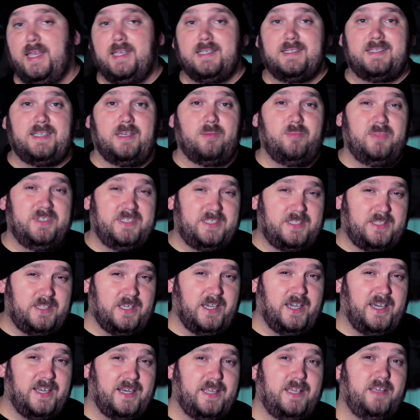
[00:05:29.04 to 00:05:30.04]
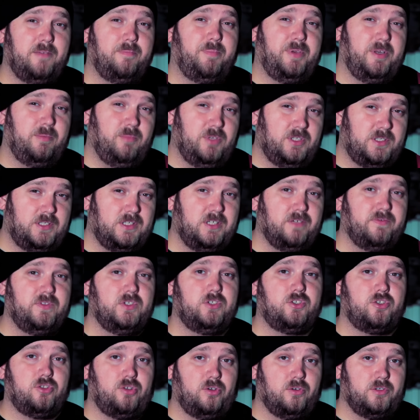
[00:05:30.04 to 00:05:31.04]
Самый старый и примитивный
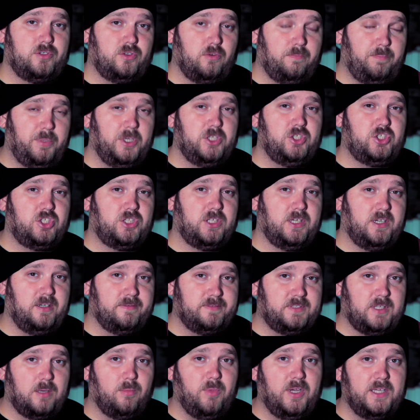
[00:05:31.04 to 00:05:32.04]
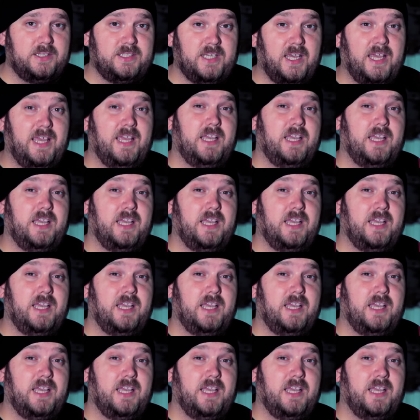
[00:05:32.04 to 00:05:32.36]
четырехступенчатый автомат